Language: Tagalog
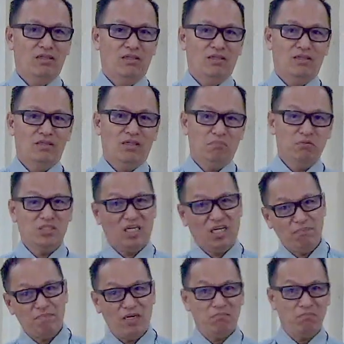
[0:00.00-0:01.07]
tapos lagi
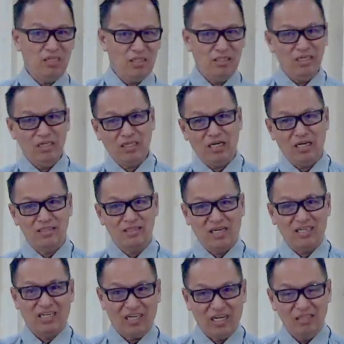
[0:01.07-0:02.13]
pag middle ka,
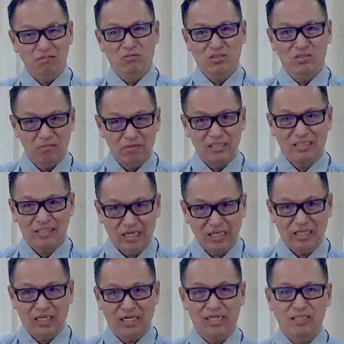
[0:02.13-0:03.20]
dagdagan mo naman ng
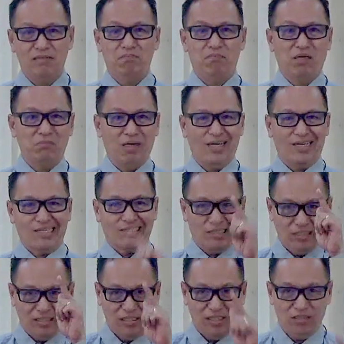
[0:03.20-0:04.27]
dagdagan. Pag makarating
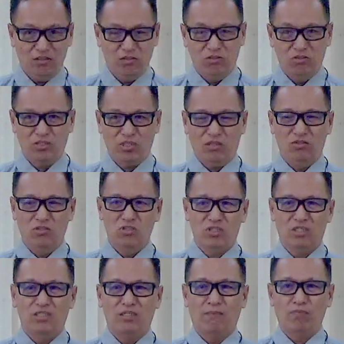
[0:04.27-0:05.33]
na yan doon sa
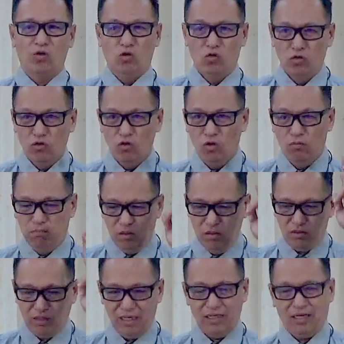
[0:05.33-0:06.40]
concern, uulbo
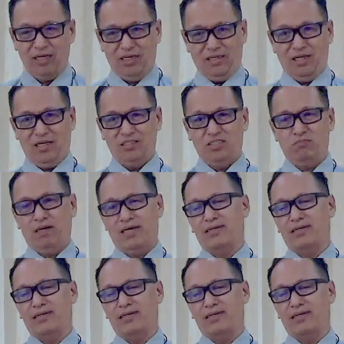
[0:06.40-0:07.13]
talaga ang kaspa.